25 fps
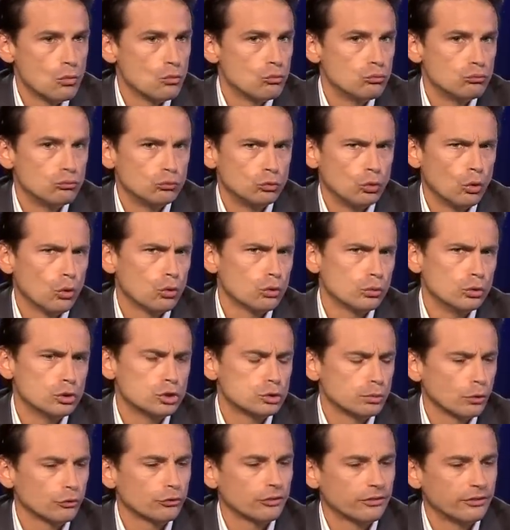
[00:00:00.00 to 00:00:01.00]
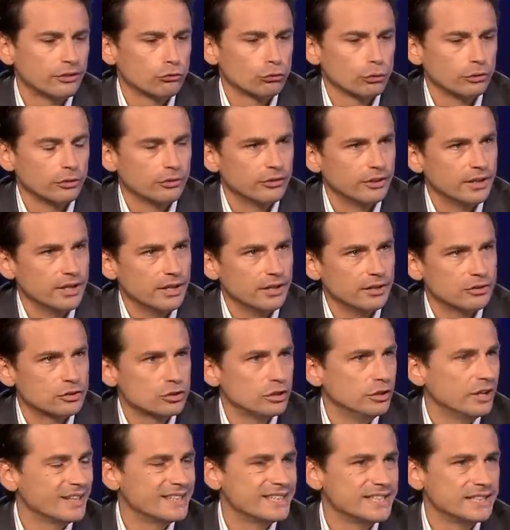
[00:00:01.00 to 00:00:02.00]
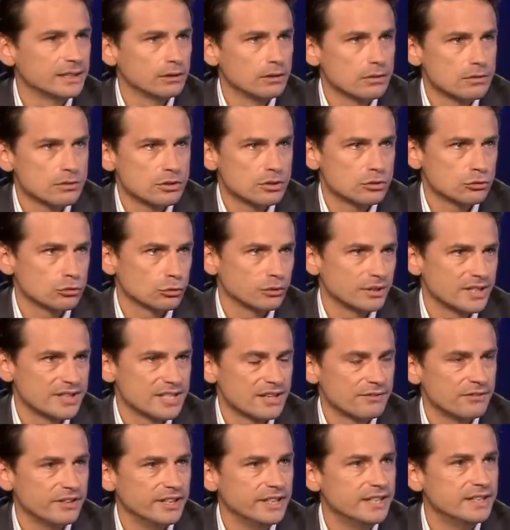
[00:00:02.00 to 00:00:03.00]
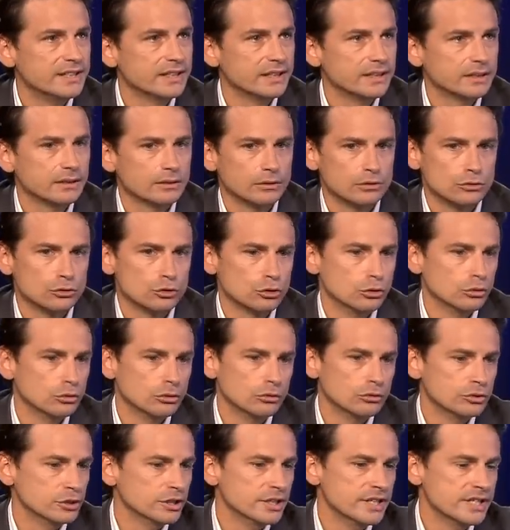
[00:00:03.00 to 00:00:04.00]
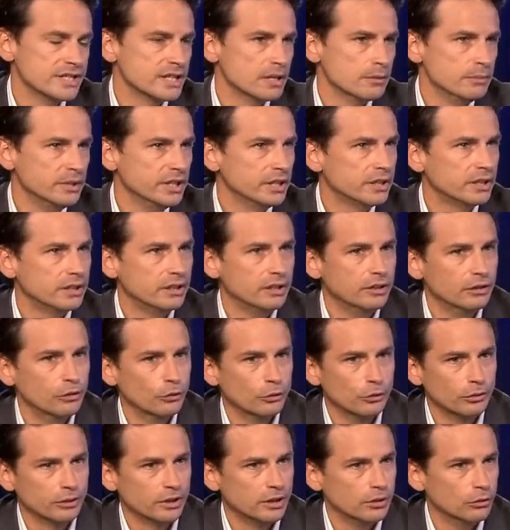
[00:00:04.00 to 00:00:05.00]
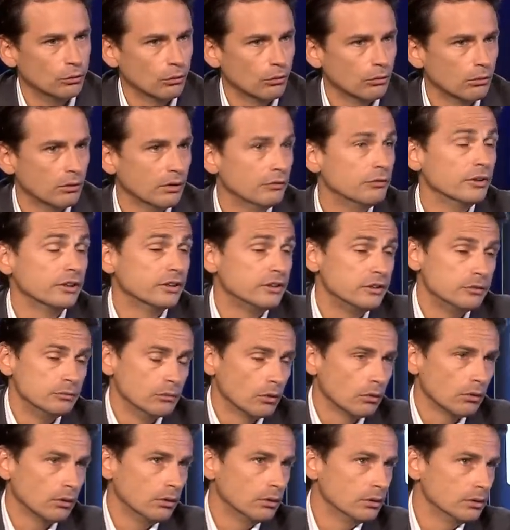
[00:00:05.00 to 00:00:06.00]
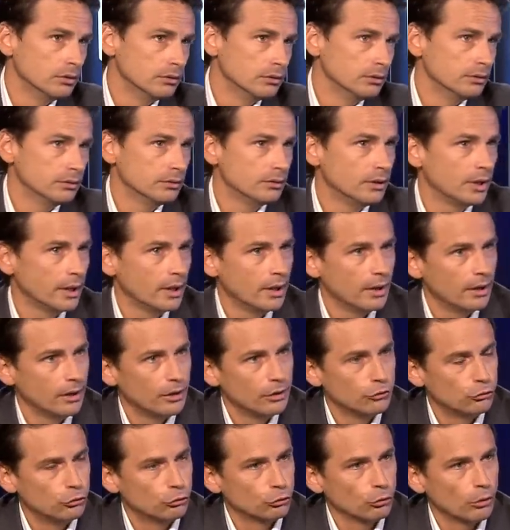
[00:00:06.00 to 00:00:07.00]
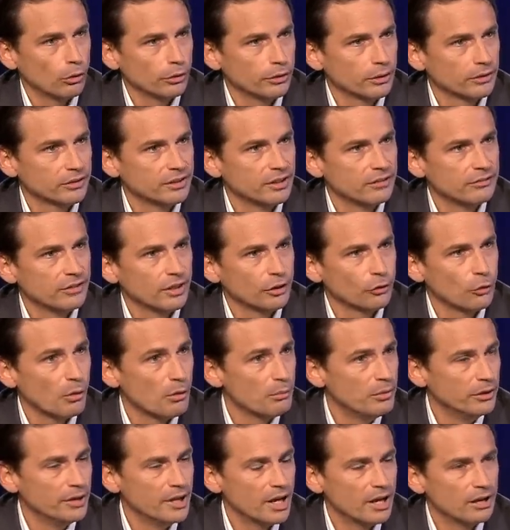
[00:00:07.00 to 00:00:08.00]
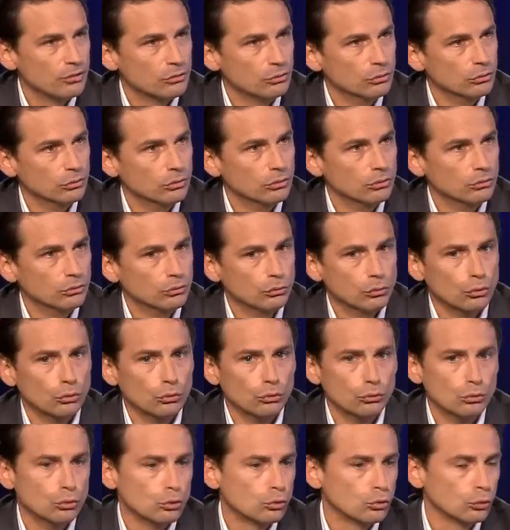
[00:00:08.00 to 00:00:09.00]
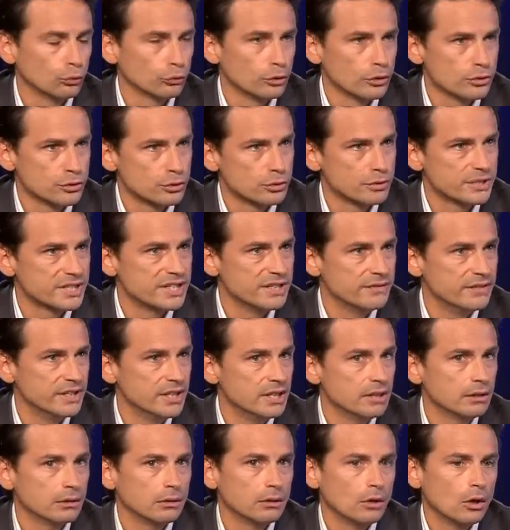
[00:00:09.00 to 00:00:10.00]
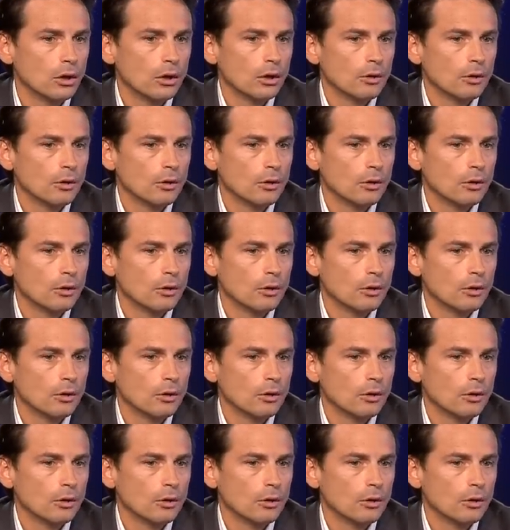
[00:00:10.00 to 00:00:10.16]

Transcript: goût Non, oui, je pense que c'est, une attirance, ce sont des affinités. j'ai des amis qui, ont effectivement se sont orientés vers le droit pénal ou le, contentieux civil.